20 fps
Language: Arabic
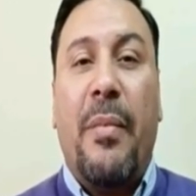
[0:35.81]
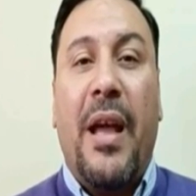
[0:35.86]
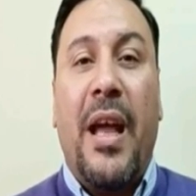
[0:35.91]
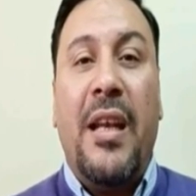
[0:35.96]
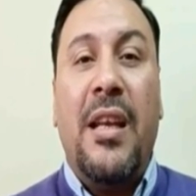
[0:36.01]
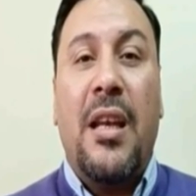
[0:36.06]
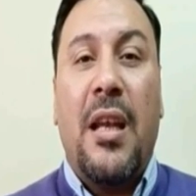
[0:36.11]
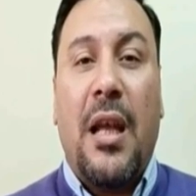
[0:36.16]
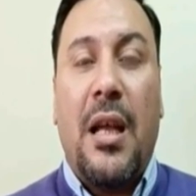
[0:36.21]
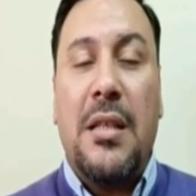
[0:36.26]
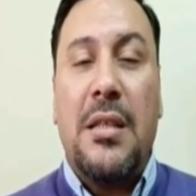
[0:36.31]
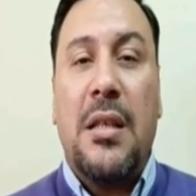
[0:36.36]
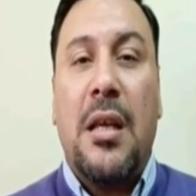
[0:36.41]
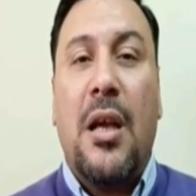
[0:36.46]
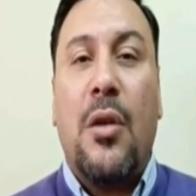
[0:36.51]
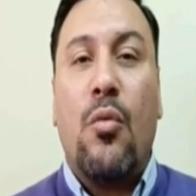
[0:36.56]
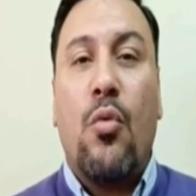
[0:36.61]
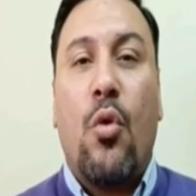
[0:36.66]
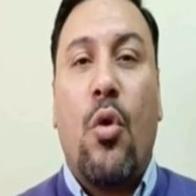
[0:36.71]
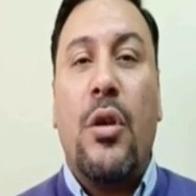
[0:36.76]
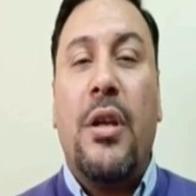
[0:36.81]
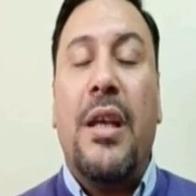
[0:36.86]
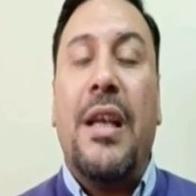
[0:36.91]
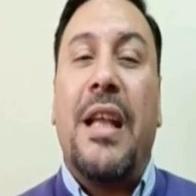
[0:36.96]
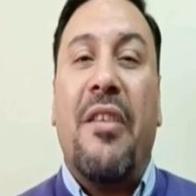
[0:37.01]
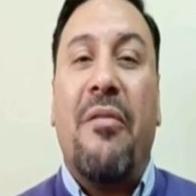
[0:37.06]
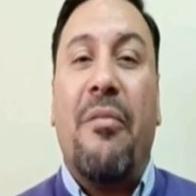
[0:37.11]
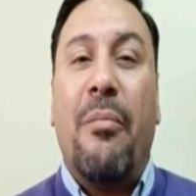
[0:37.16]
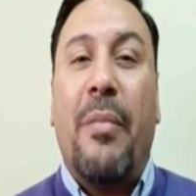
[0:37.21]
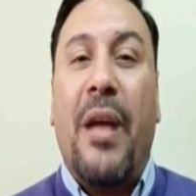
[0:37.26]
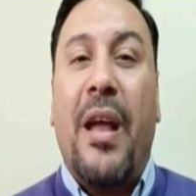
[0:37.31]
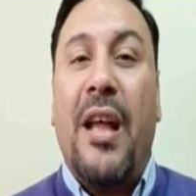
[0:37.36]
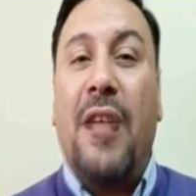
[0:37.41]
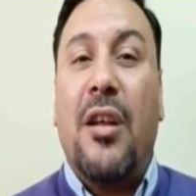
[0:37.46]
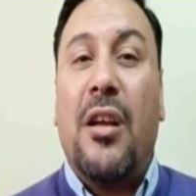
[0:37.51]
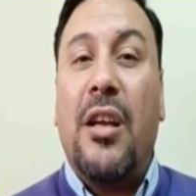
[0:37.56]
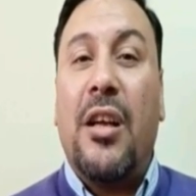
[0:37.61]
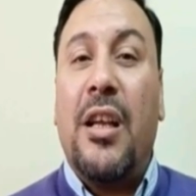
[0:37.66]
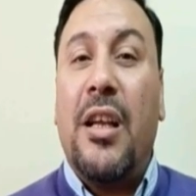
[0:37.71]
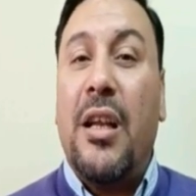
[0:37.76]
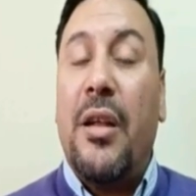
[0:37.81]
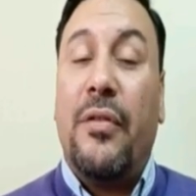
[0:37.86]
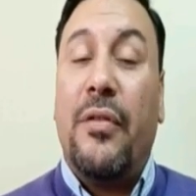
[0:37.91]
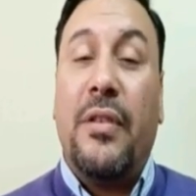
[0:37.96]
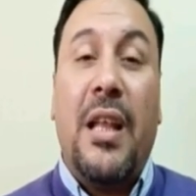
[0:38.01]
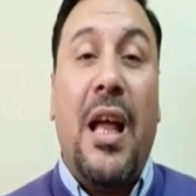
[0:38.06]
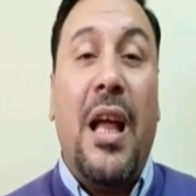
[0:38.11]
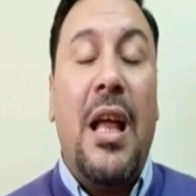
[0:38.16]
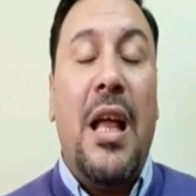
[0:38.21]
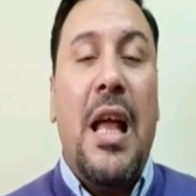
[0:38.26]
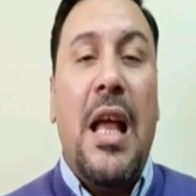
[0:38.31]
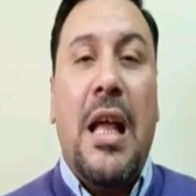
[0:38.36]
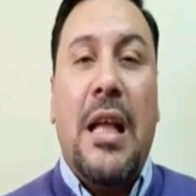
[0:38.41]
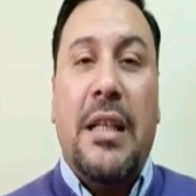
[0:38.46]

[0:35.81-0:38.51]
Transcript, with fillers: بيان الازهر وكل اللي جه في بيان دار الافتاء